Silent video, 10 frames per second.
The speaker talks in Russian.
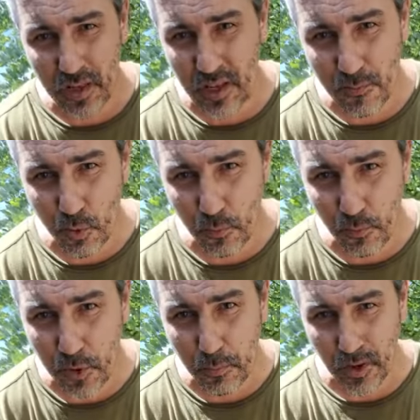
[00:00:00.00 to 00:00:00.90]
это не мой
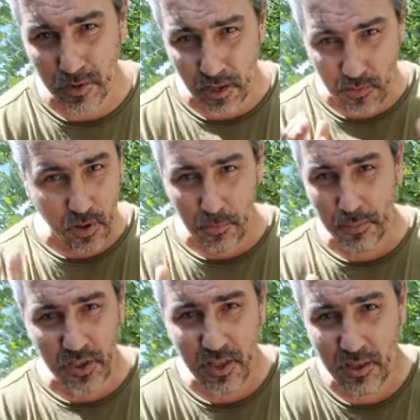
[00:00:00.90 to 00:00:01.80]
выбор, это не моя
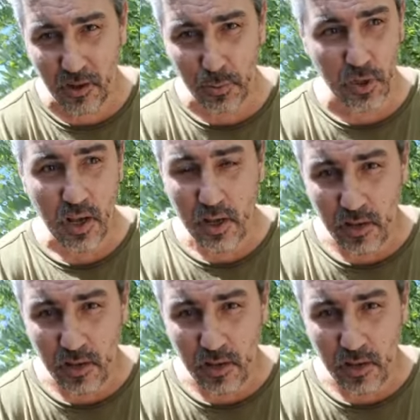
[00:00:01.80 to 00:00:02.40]
психика вообще.